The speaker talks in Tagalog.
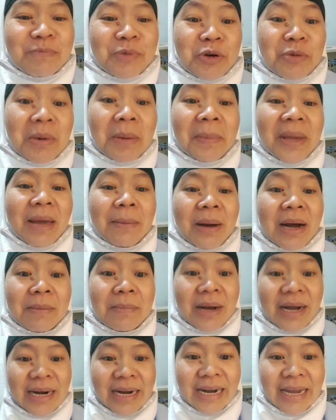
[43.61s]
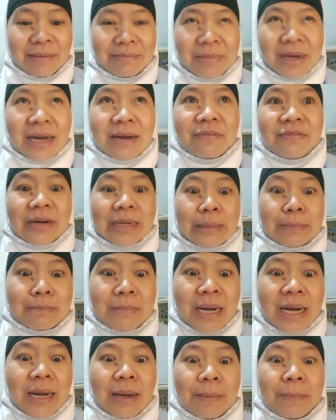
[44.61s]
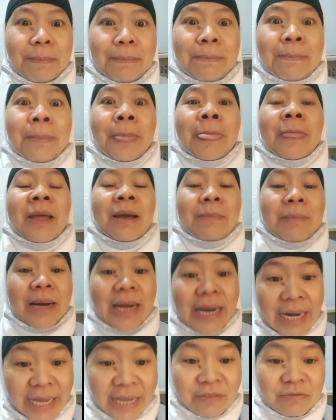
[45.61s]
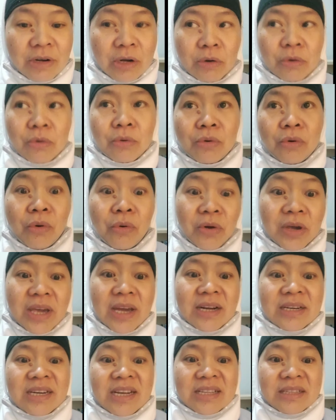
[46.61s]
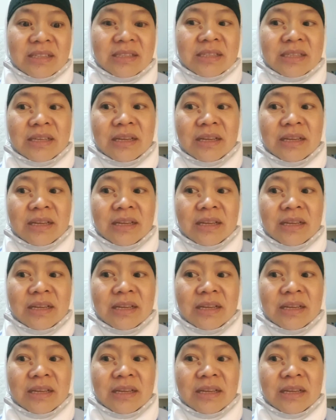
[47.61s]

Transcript: Pero mamaya baka makapag, makafag, maka, maka-live ako kung okay ang net.